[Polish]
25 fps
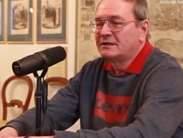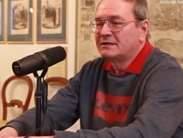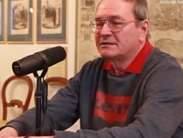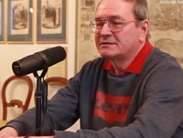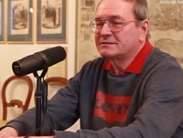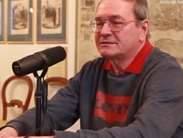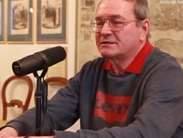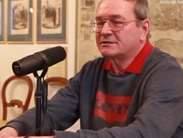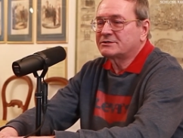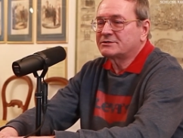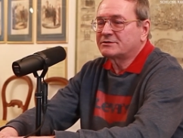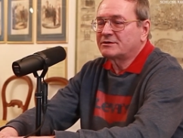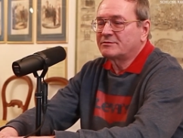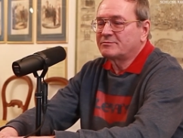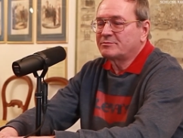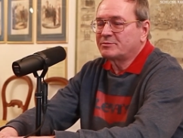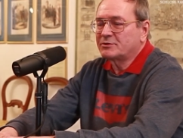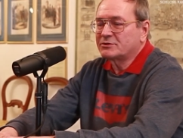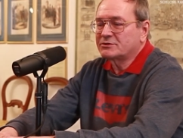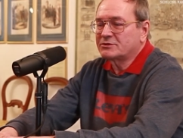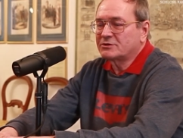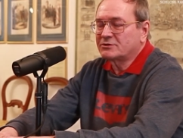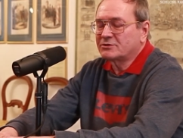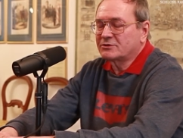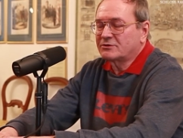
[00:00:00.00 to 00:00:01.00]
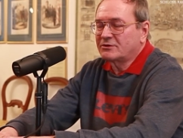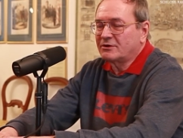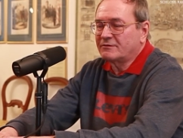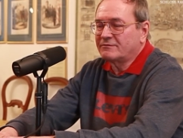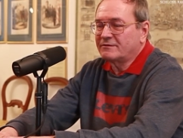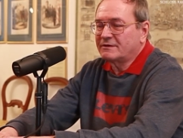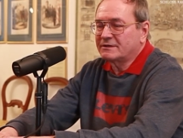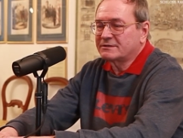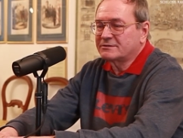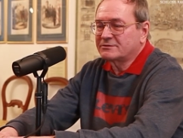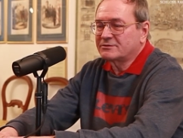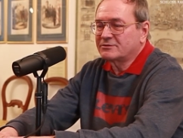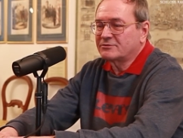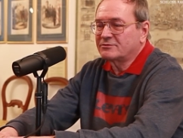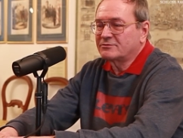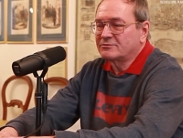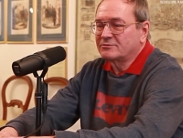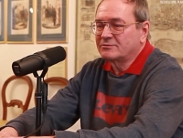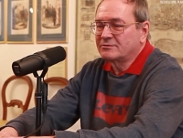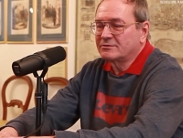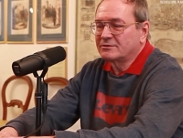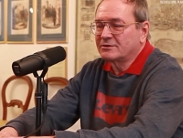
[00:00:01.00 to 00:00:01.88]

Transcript: zacząłem porządkować tą